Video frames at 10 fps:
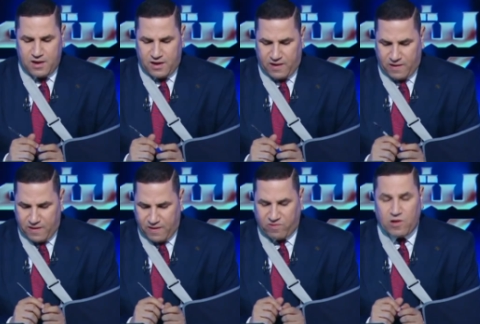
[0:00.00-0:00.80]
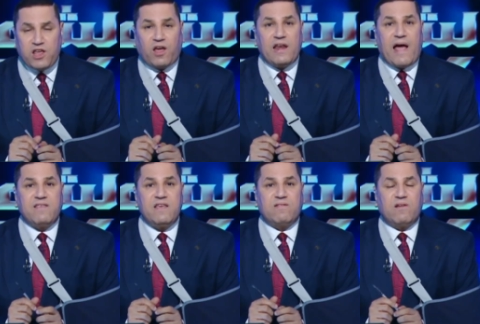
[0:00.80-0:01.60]
آه، صديقي
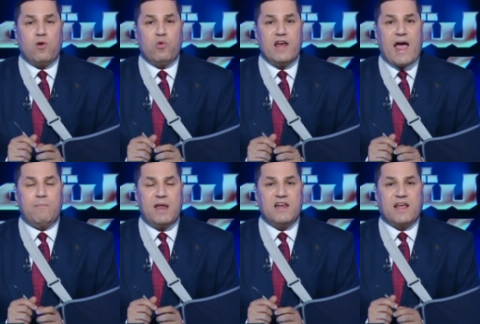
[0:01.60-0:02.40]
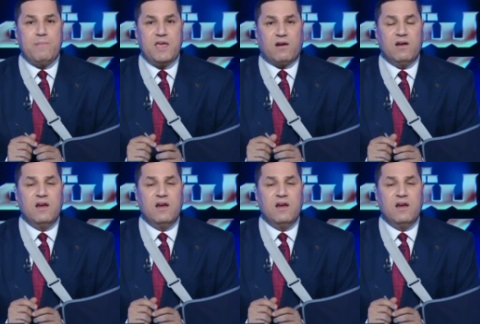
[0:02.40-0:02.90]
العزيز رجل الاعمال الكبير